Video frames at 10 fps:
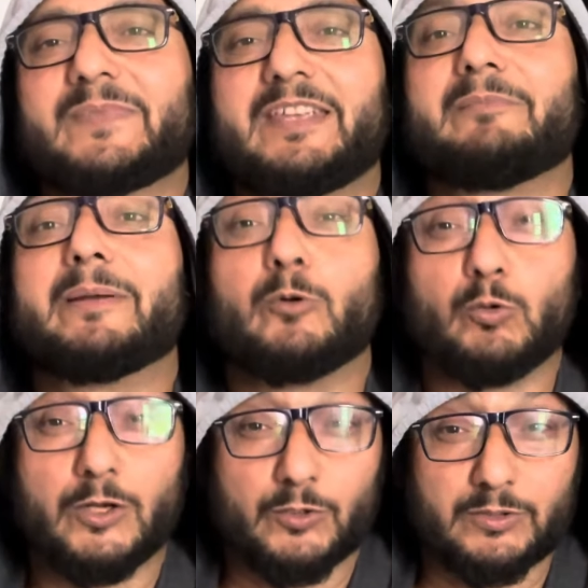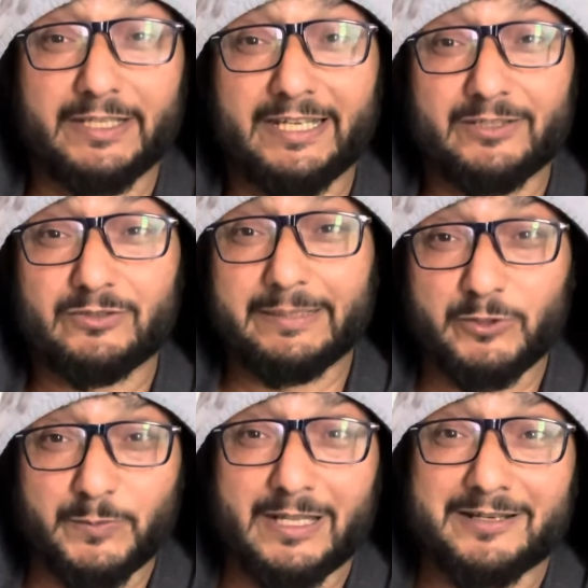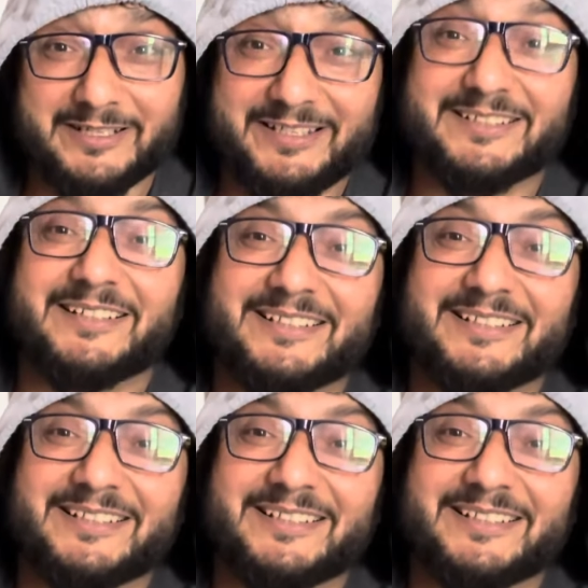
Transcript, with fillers: कि मैं बोलूँगा तो कहेंगे तेरे तो पढ़ाना नहीं आता